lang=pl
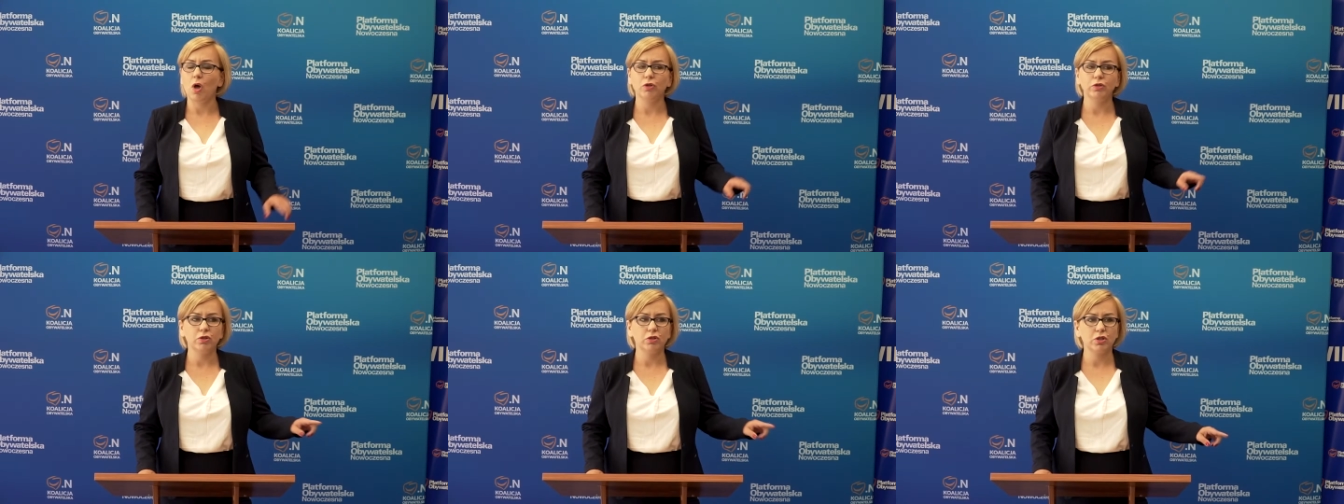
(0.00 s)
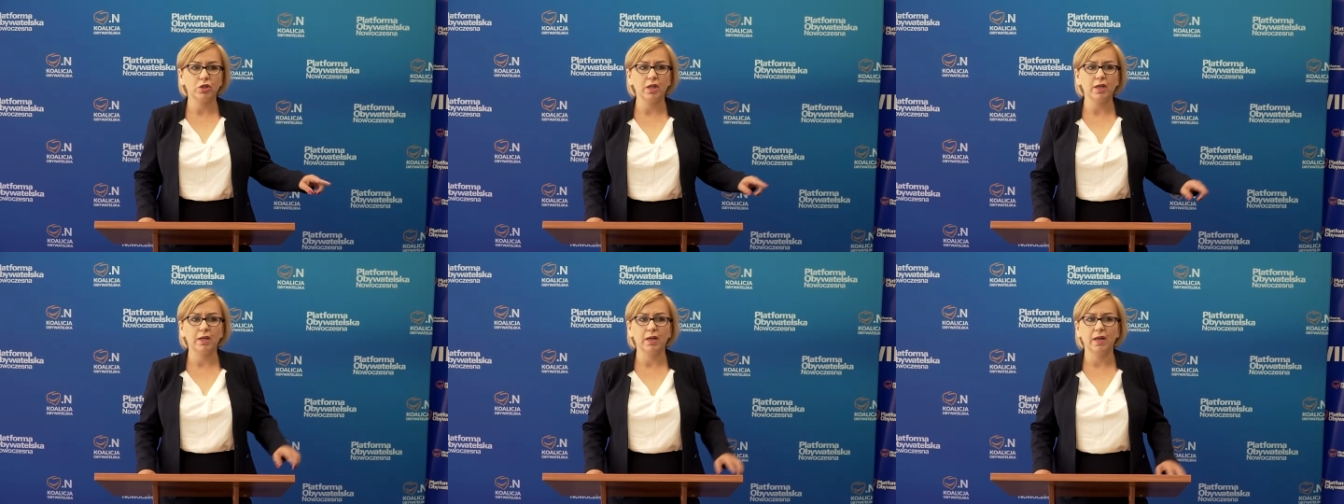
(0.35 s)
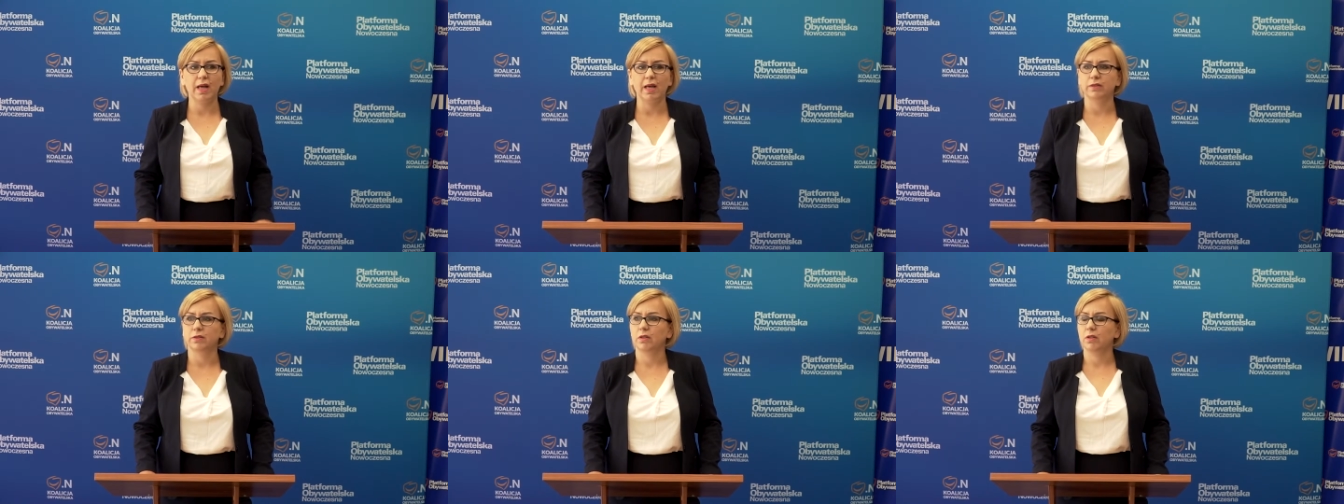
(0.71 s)
Od trzech
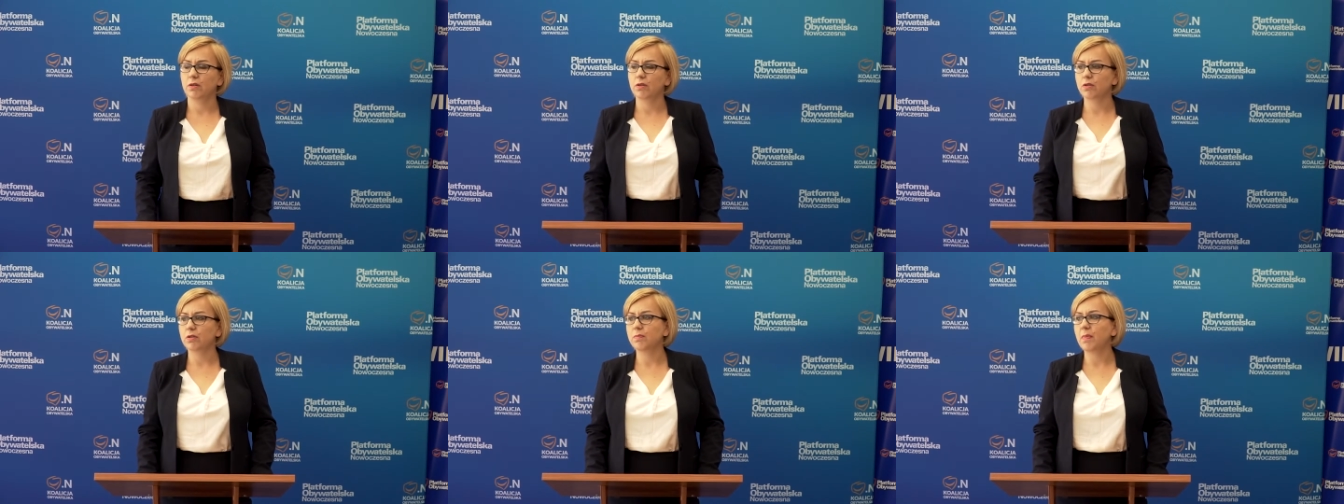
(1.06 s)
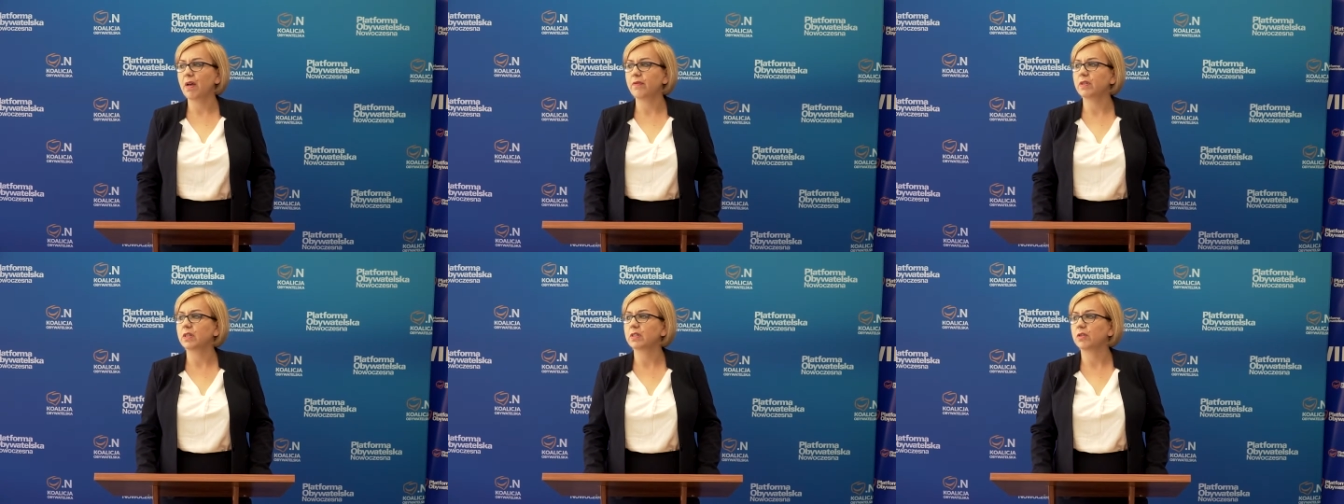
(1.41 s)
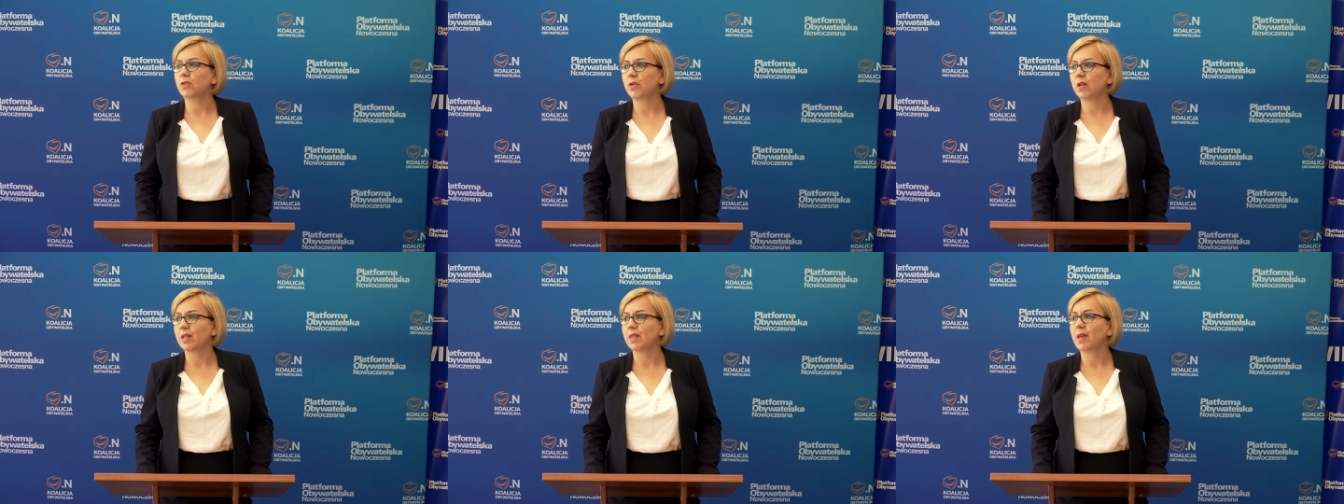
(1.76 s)
lat rozmawia z
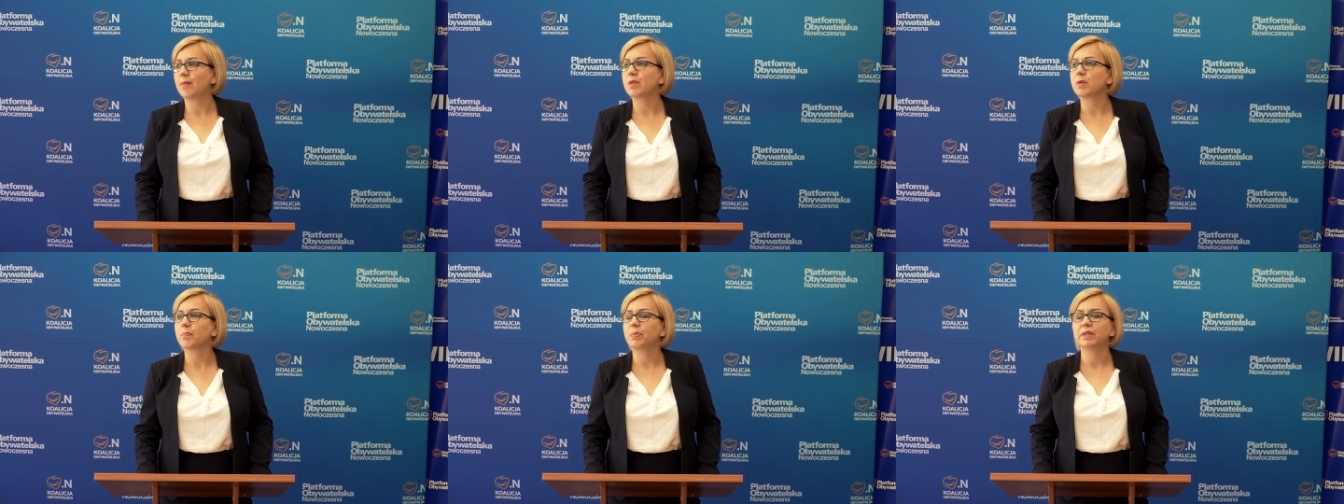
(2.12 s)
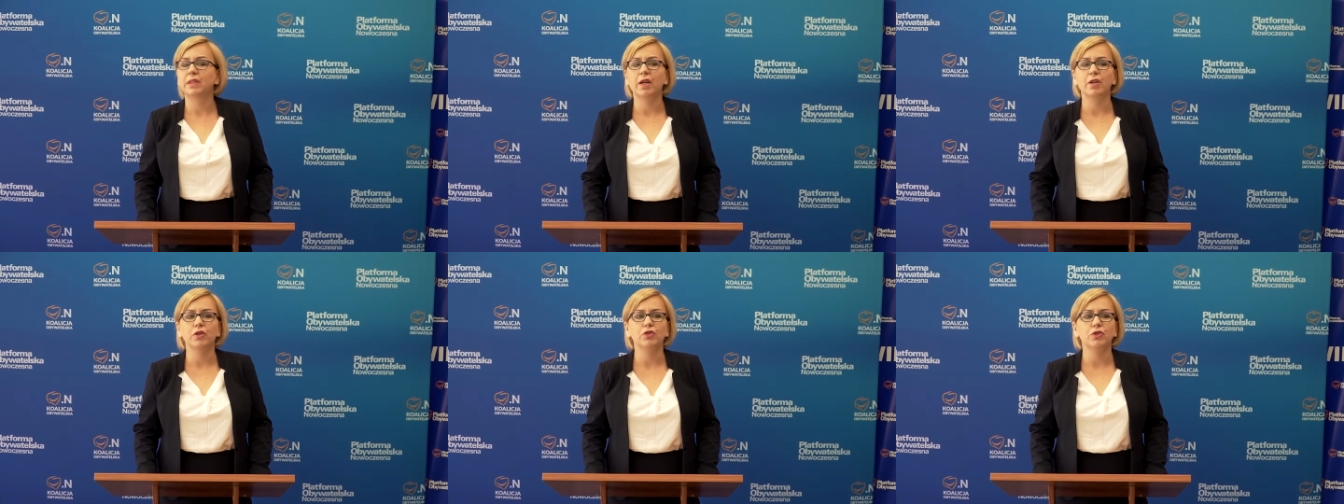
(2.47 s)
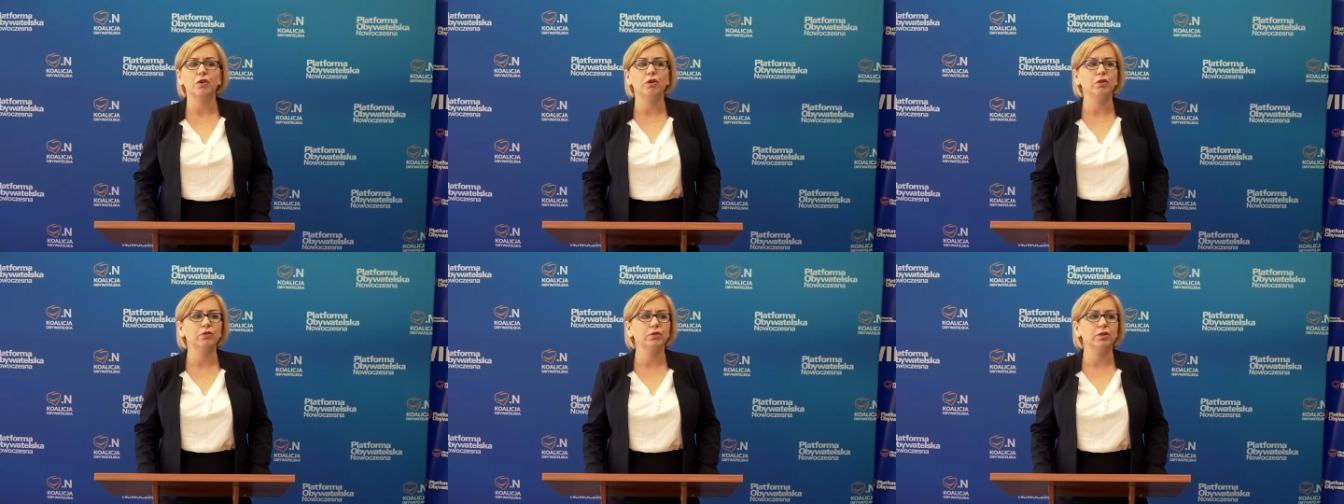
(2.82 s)
kolanami, pytając
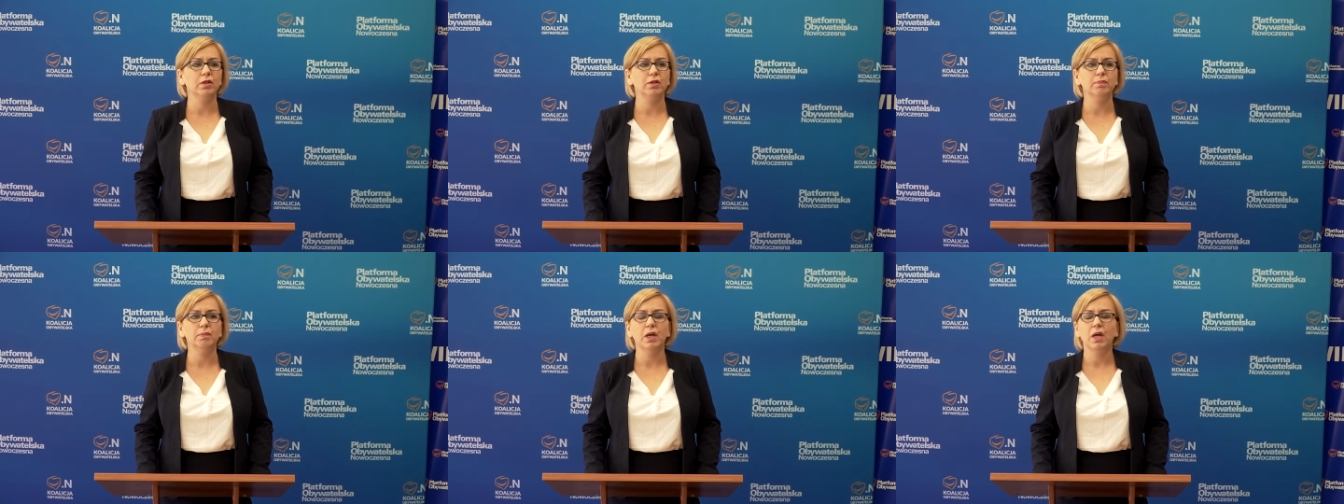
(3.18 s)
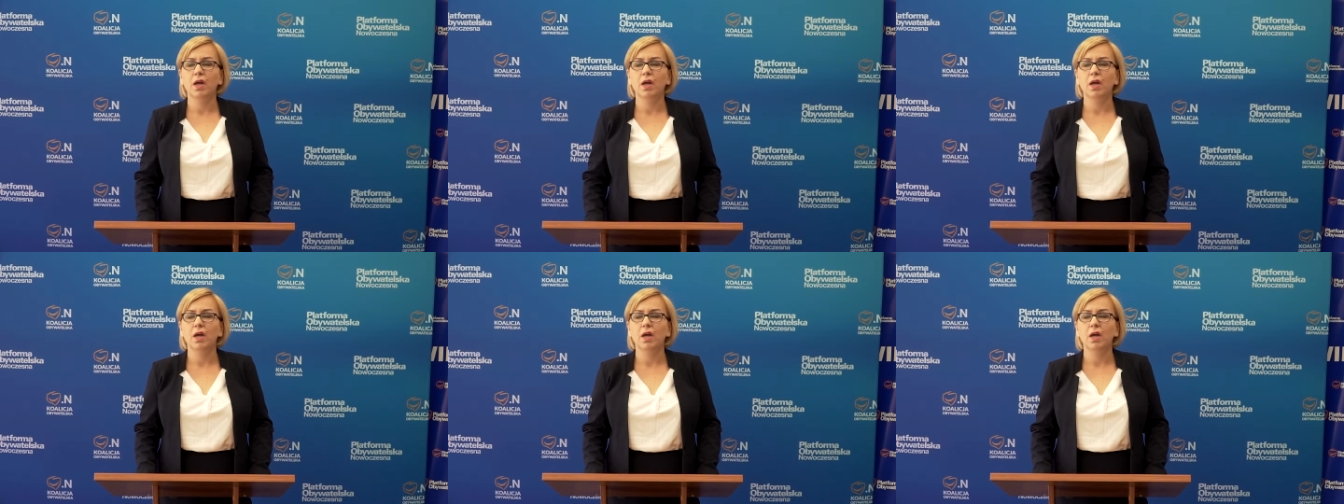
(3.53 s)
o tym,